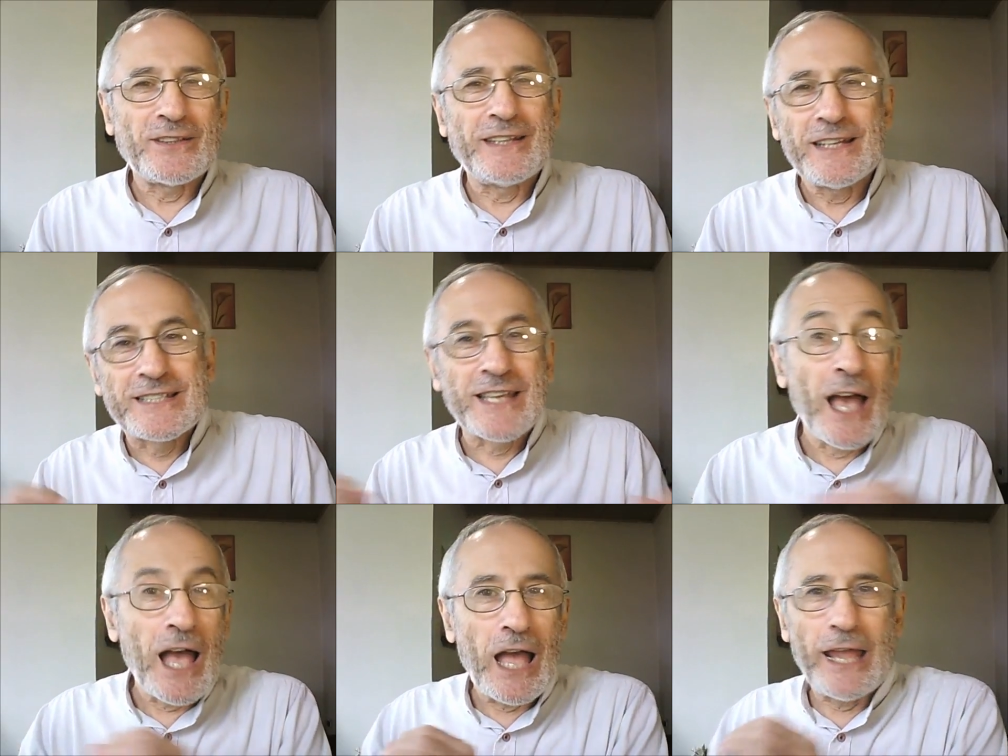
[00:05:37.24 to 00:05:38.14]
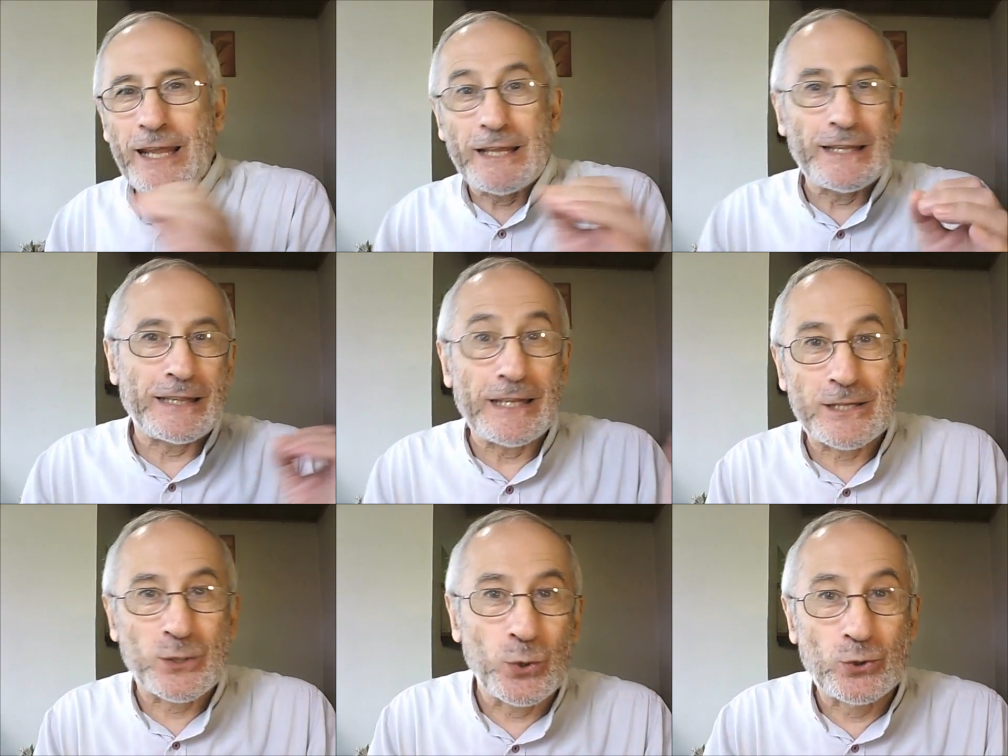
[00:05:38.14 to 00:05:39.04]
des uns et
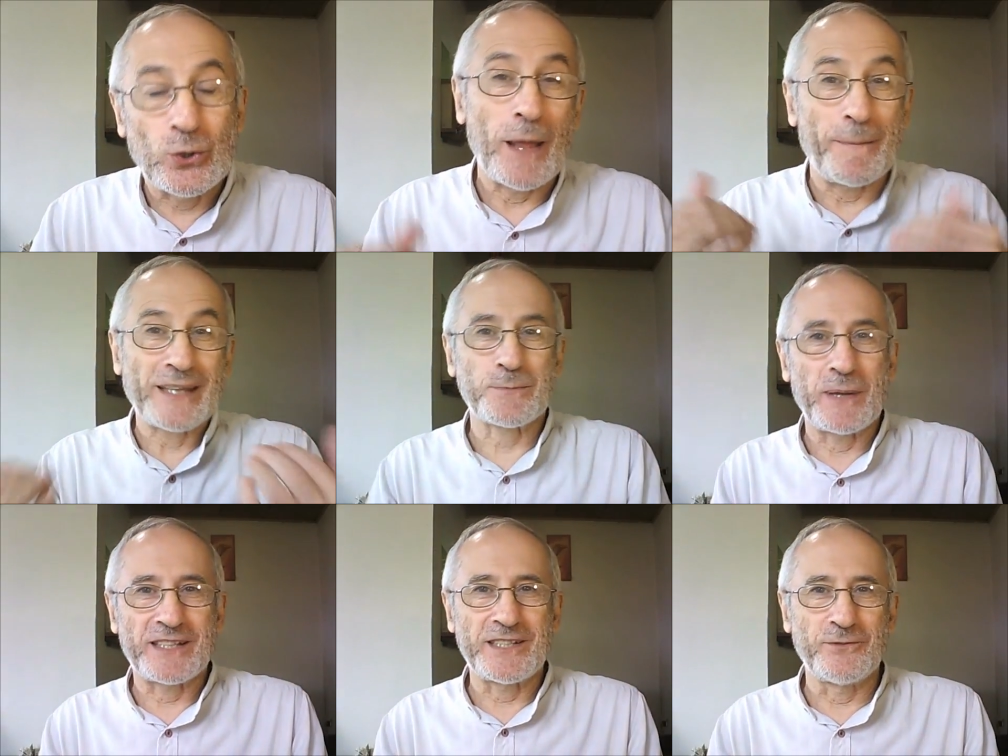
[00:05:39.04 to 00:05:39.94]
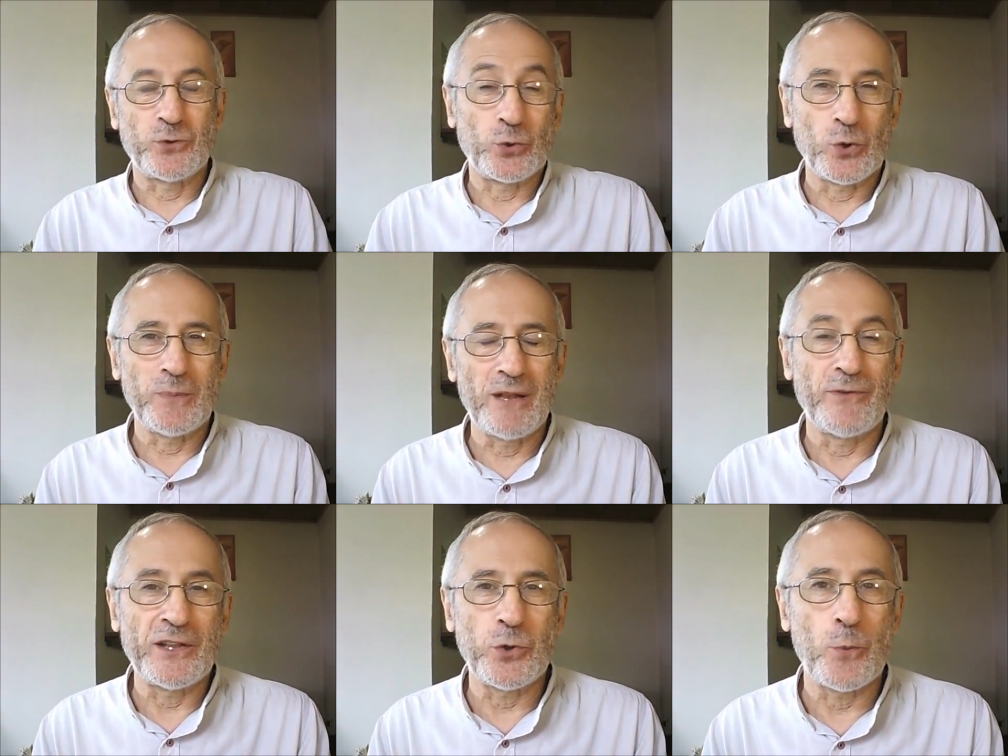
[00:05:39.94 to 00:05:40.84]
des autres dans la perspective de
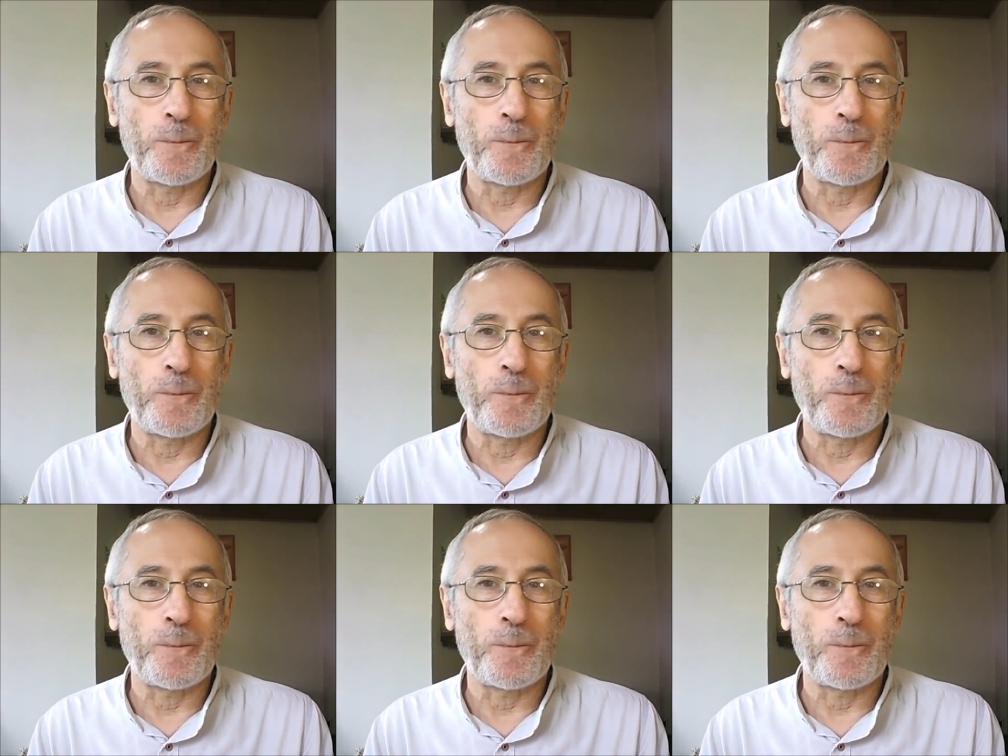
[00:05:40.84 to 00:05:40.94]
2022,